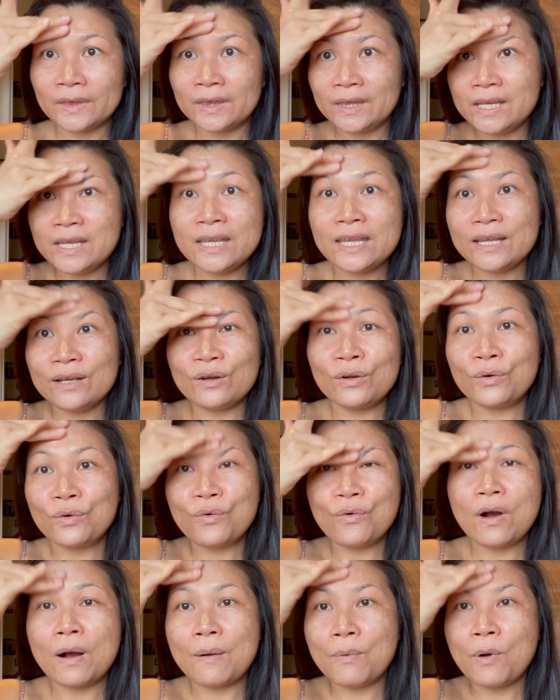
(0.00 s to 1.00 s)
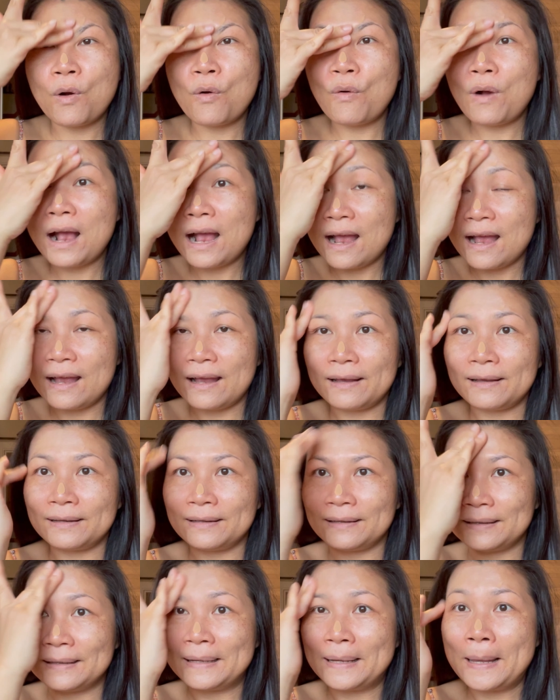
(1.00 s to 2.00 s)
ที่ครัวเพราะว่า
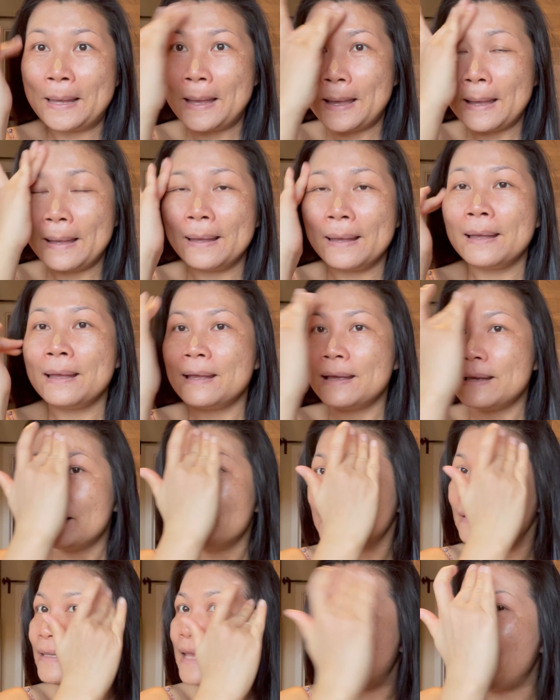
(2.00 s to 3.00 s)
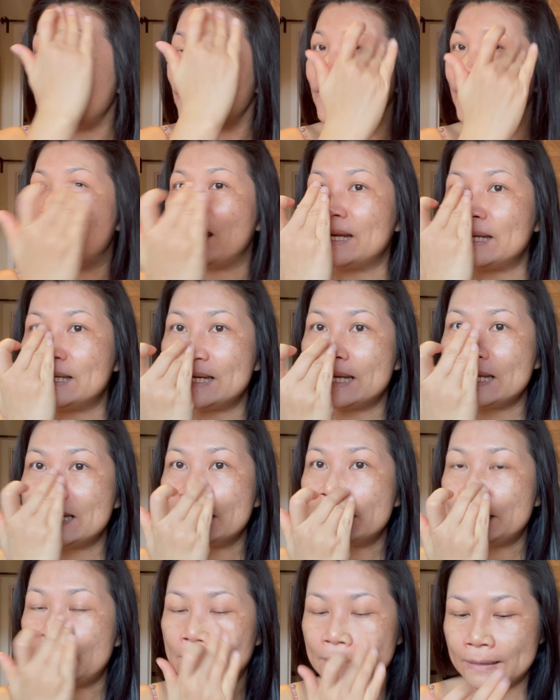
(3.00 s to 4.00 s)
แสงไฟดี
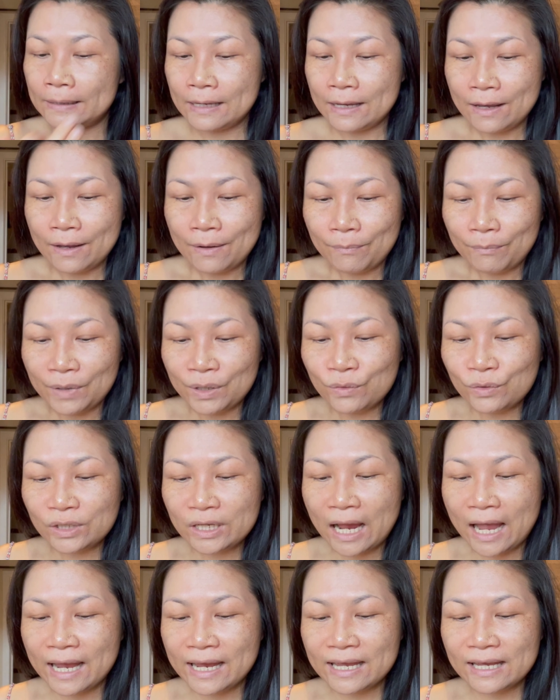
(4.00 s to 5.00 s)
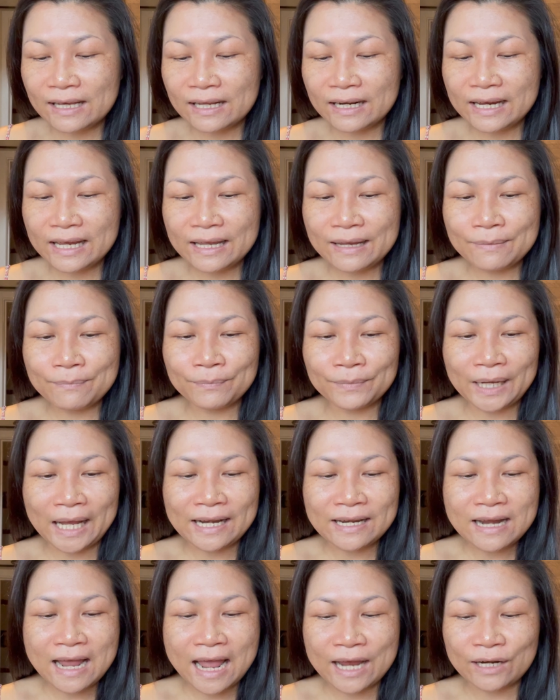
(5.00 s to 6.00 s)
แม่นุชใช้ครีมกั
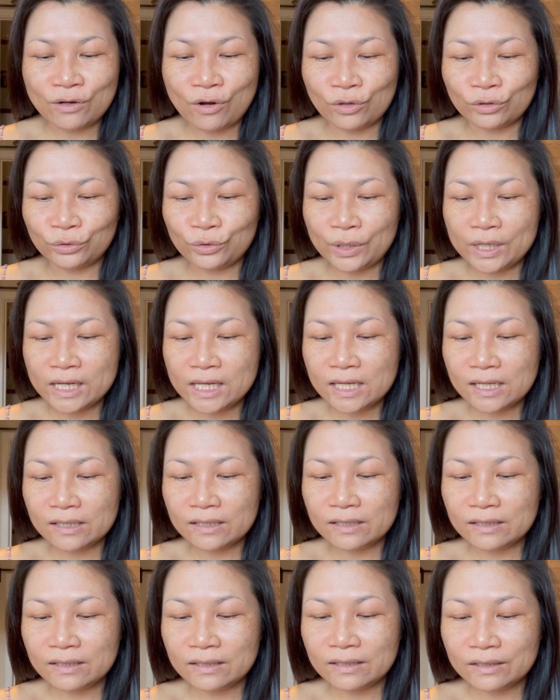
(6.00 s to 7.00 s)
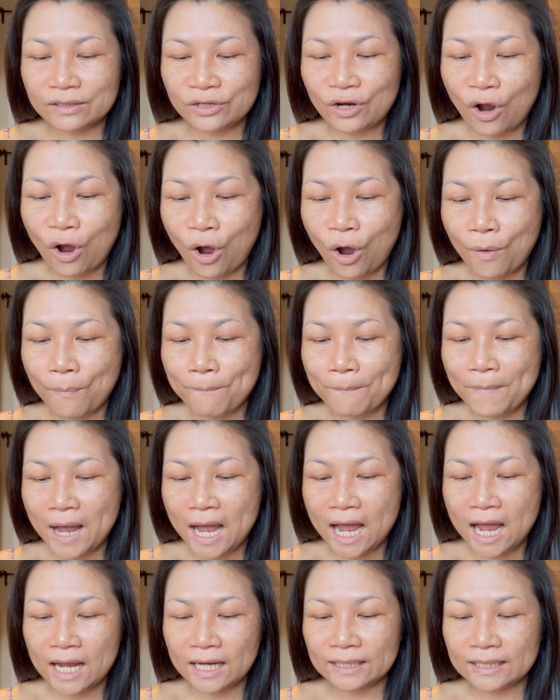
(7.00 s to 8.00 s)
นแดดของตัวนี้คือชอบ
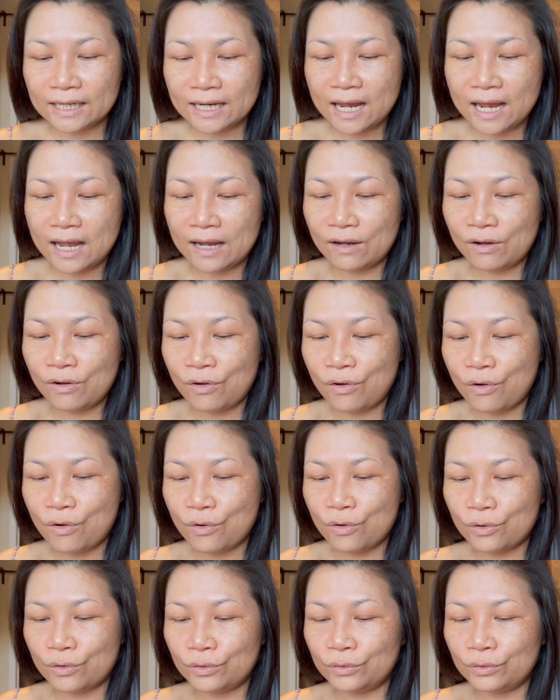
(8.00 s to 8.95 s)
มากนะคะของ